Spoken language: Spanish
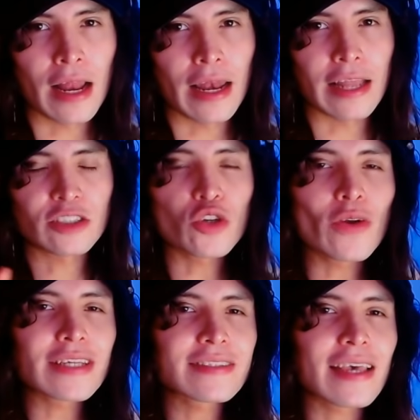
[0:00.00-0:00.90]

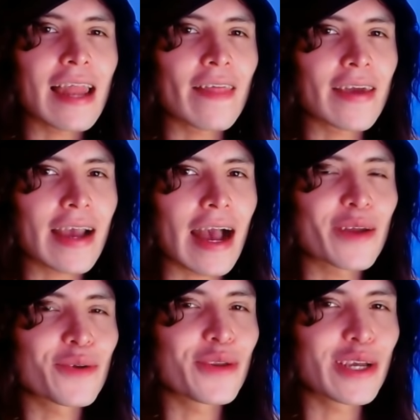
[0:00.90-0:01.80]
lesiones que la
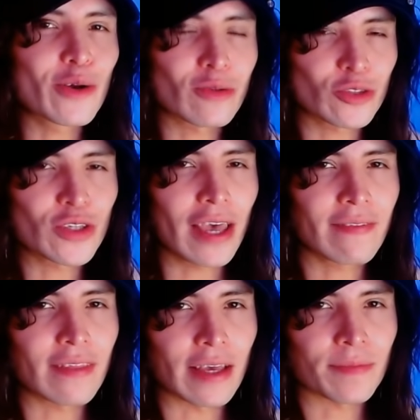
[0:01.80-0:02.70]
dejaron
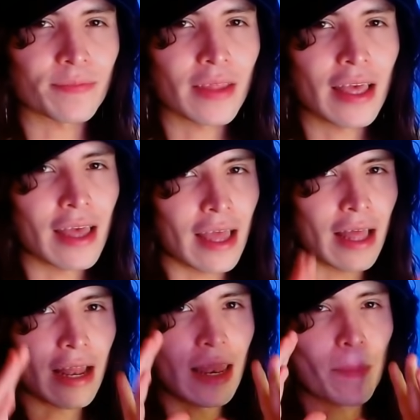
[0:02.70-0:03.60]
inconsciente.
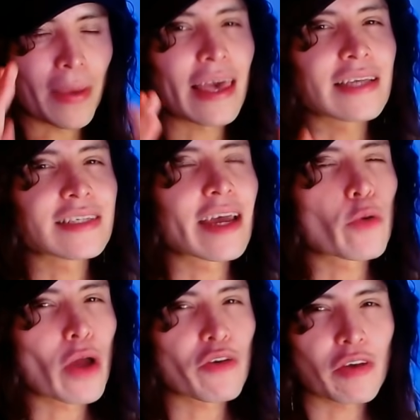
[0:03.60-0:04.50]
La pequeña era
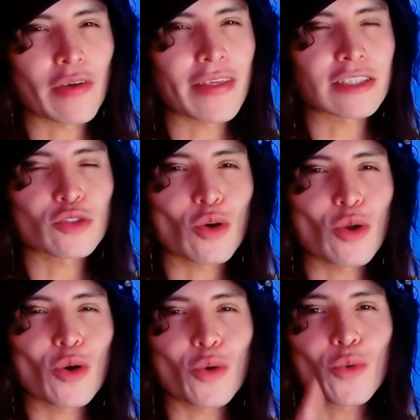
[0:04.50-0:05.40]
una bebé de
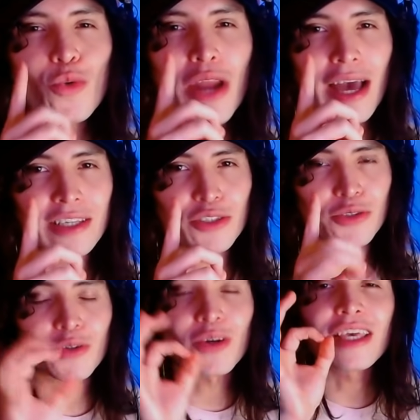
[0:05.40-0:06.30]
solo un año
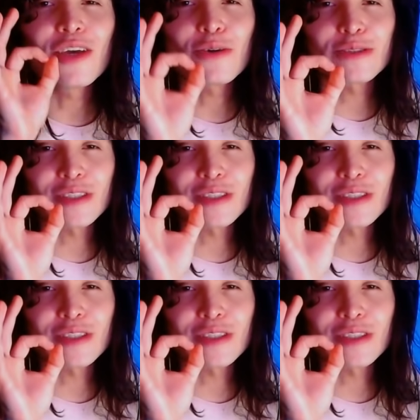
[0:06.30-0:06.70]
y once